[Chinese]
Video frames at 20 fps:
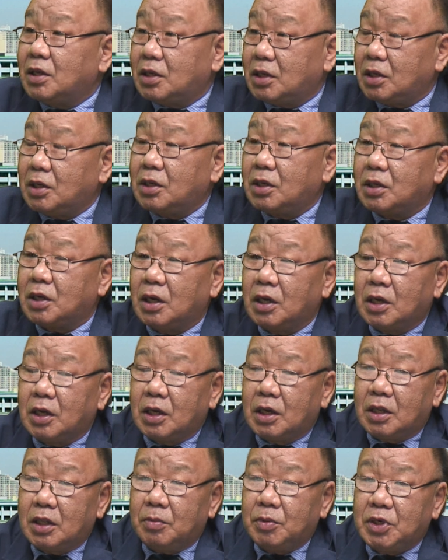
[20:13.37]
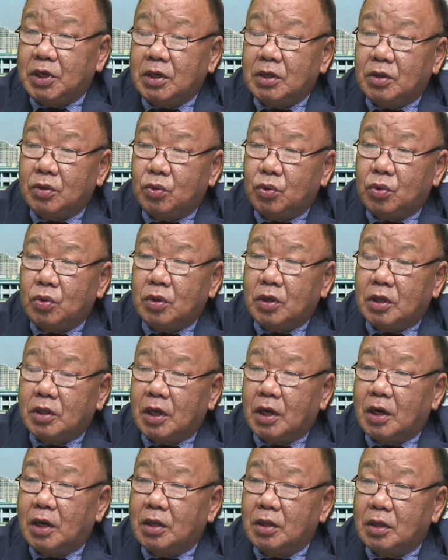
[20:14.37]
其实，那么这次去呢，
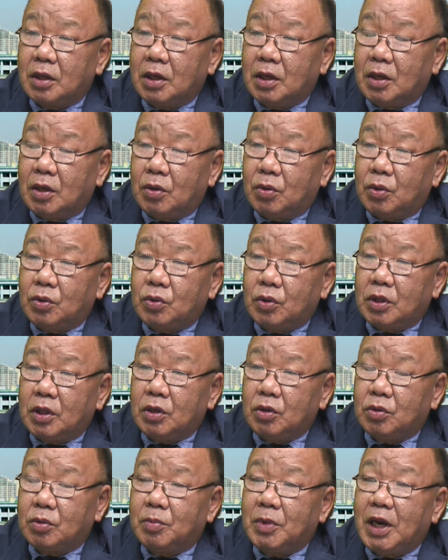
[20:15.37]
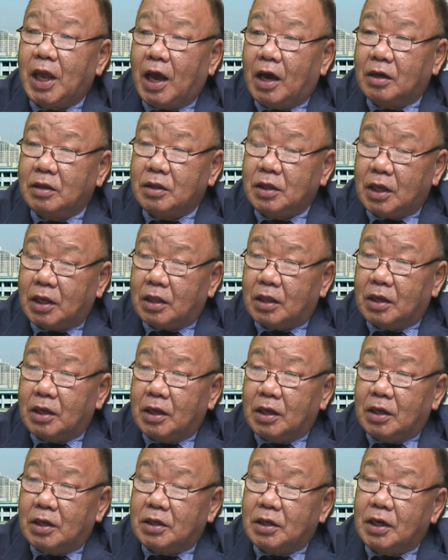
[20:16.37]
当然我觉得有那么两点，
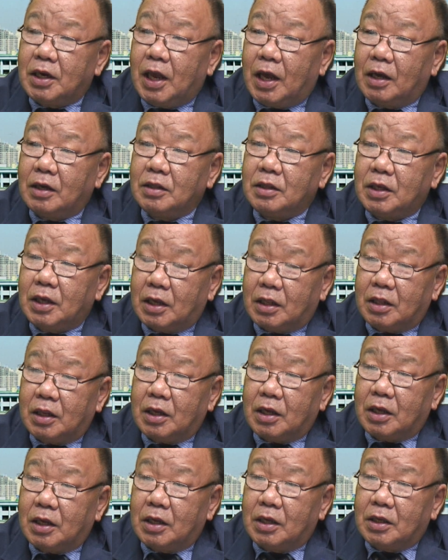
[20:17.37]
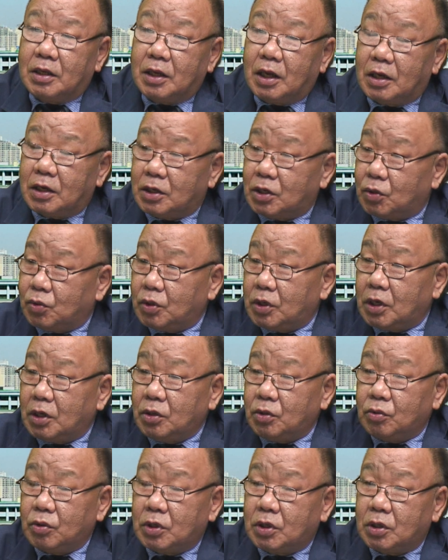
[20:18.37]
这两点呢，首先
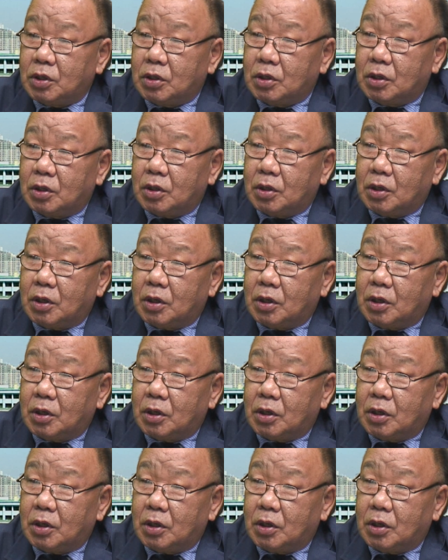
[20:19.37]
就是。